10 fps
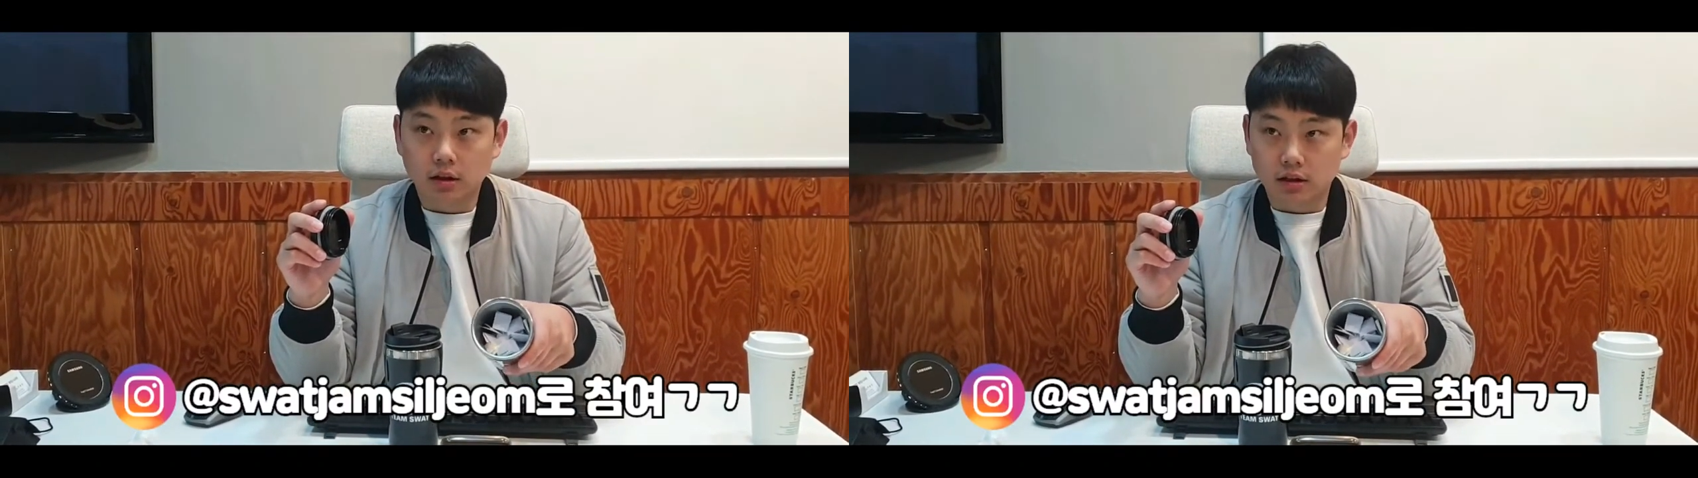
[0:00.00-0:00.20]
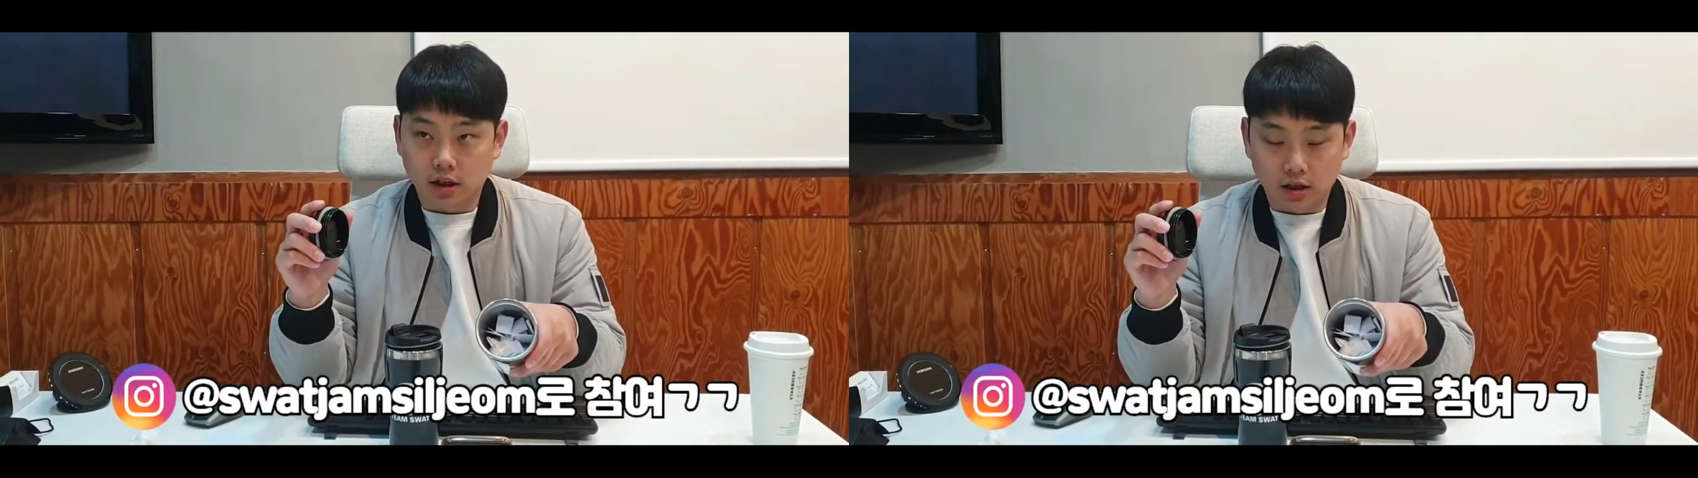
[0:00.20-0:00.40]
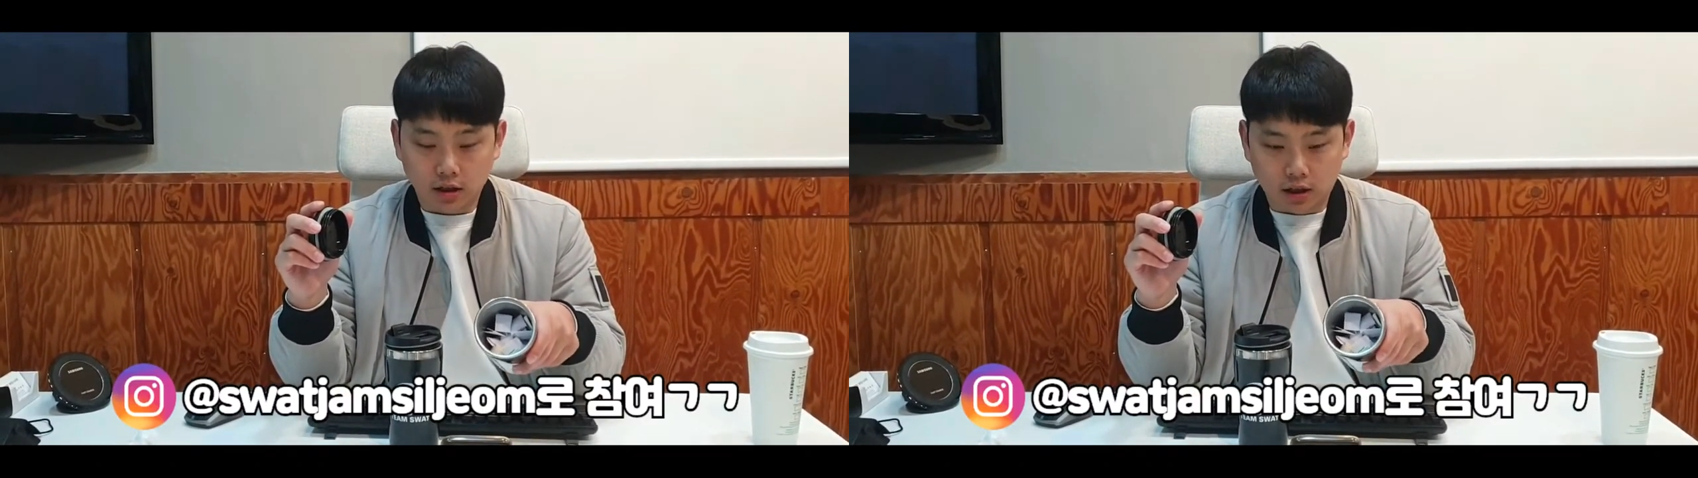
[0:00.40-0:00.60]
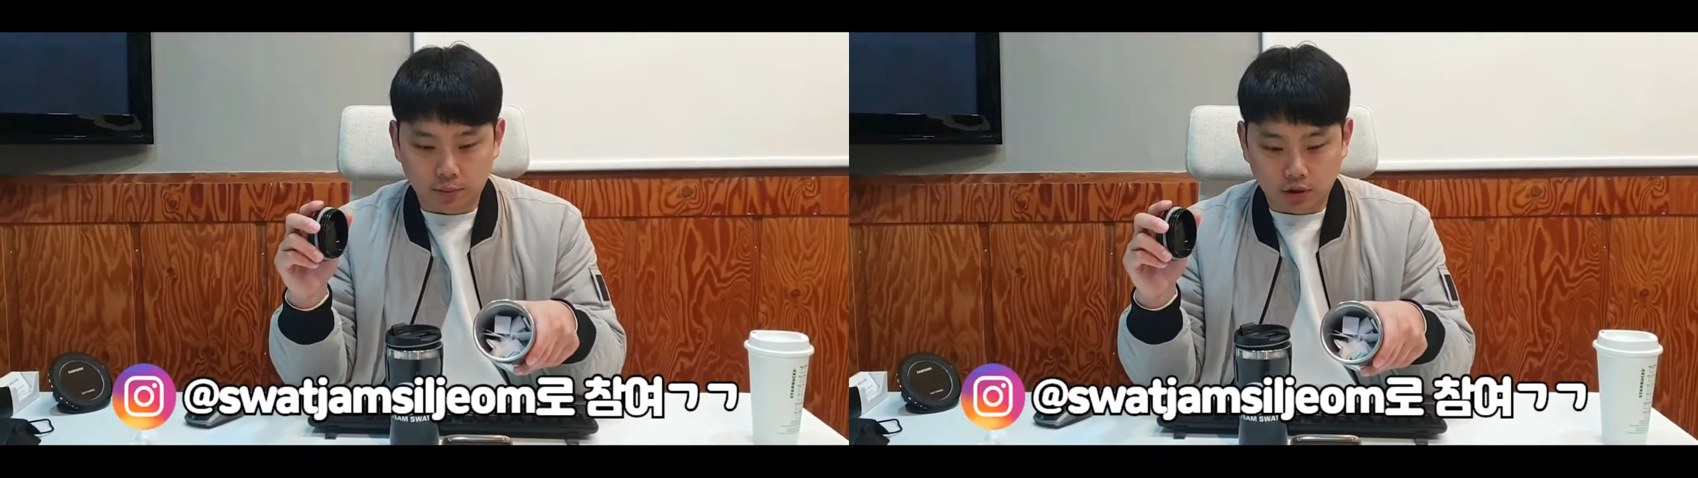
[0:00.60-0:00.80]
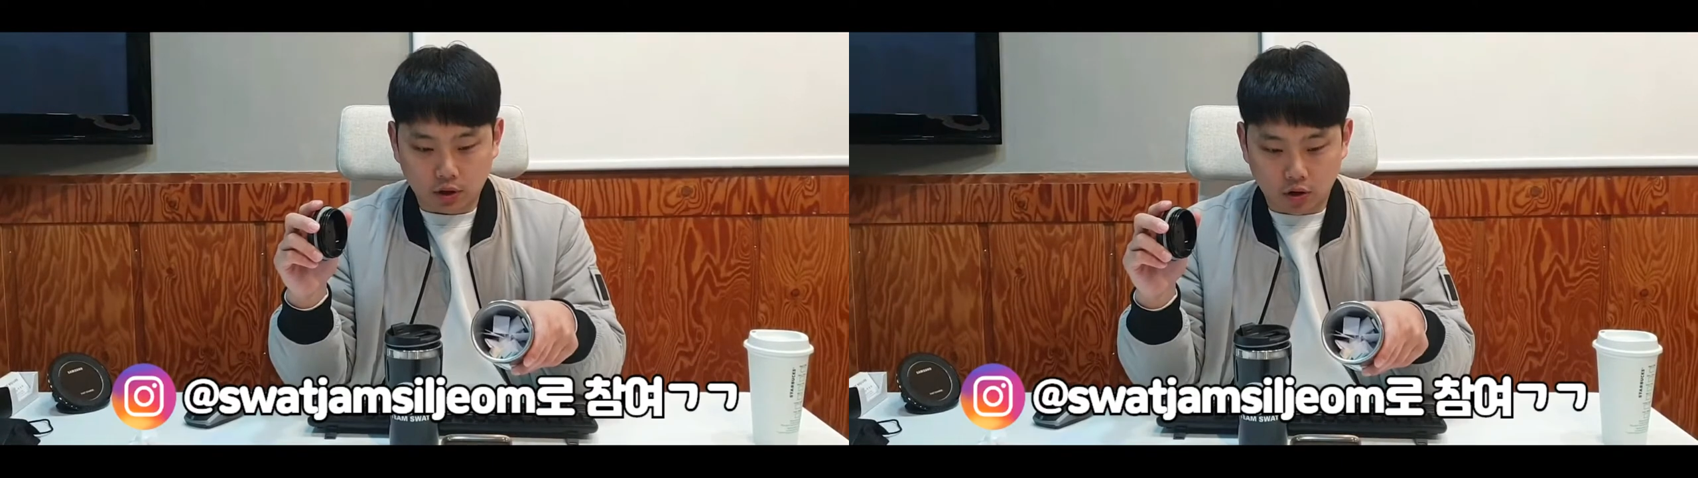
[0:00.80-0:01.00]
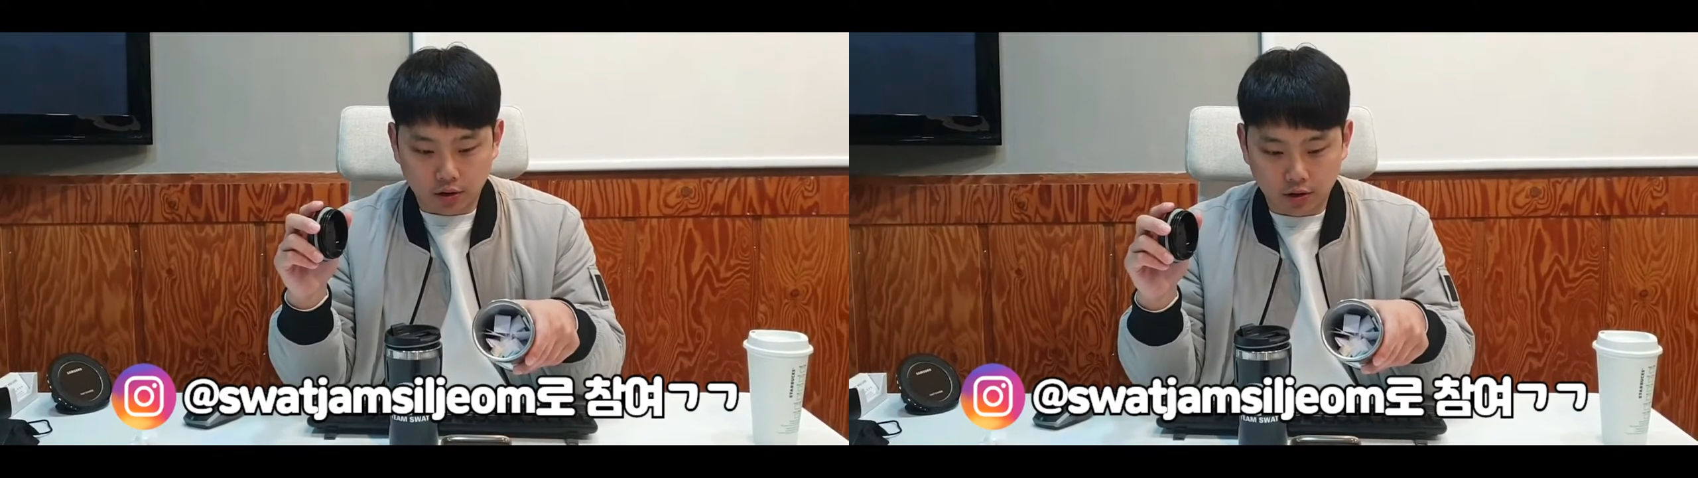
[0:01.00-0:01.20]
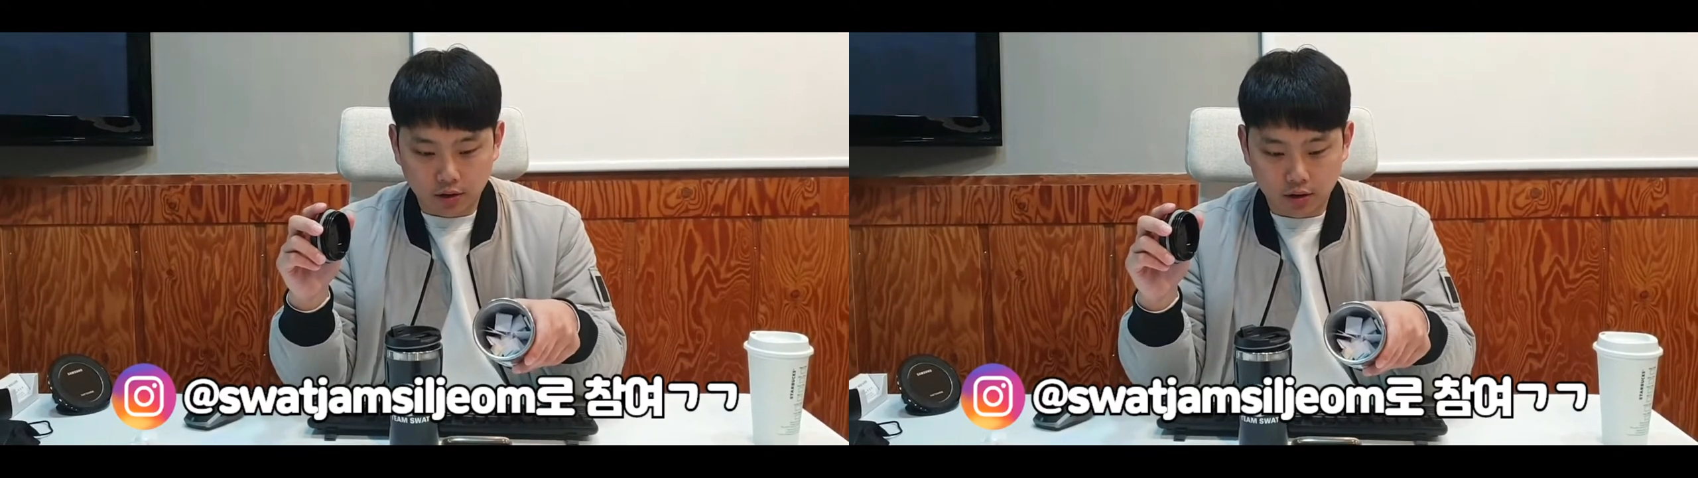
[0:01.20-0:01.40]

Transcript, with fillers: 이제 기프티권